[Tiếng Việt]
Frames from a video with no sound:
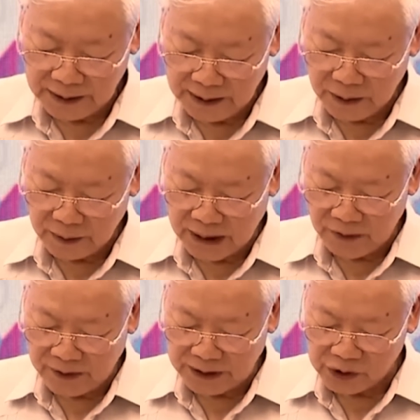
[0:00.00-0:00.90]
nêu
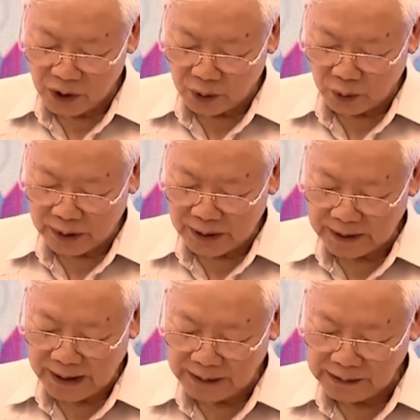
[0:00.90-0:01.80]
cao vai trò của các
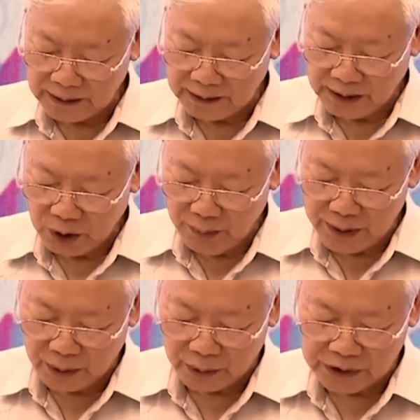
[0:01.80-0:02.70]
cá nhân tiêu biểu